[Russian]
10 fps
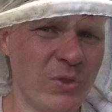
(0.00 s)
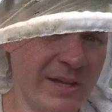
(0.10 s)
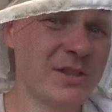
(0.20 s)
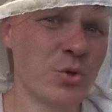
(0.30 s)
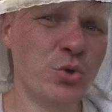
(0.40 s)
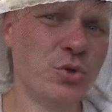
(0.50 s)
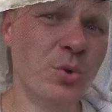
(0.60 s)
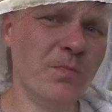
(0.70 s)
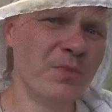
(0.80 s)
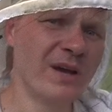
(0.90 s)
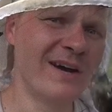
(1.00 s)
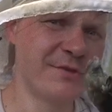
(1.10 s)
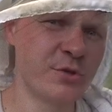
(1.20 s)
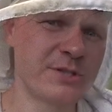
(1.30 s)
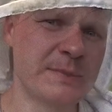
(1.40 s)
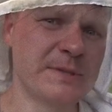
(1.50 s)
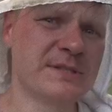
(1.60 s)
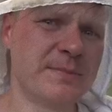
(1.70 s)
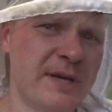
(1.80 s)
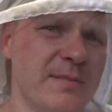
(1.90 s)
Я-то уйду, а все
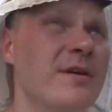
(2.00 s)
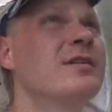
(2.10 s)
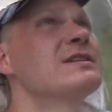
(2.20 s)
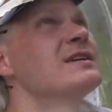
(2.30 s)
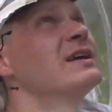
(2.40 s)
осыпется прямо на вас.